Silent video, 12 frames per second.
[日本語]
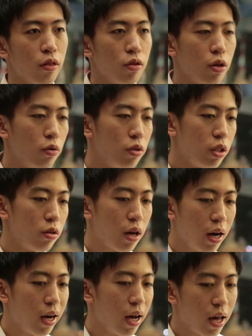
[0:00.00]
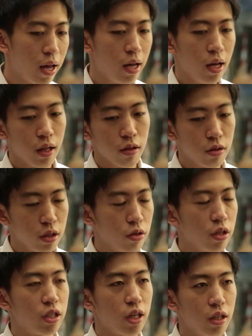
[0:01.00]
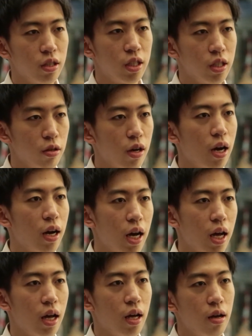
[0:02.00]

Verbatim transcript: 日本人の考えインドネシア人の考え